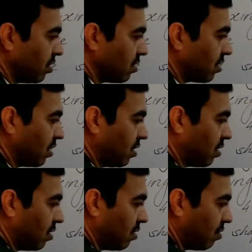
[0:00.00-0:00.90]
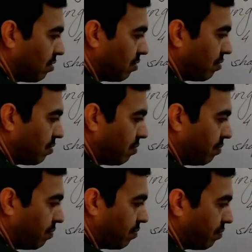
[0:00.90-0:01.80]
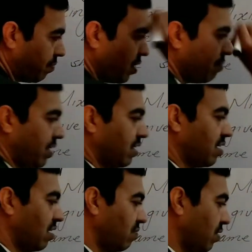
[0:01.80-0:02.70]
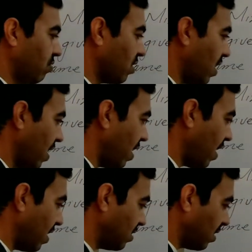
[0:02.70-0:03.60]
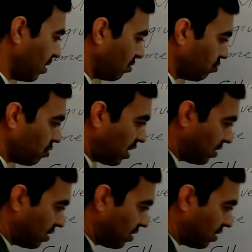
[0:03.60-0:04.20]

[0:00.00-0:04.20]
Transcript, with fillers: इससे पी में ट्रांसफ़र होता है ऐसा टू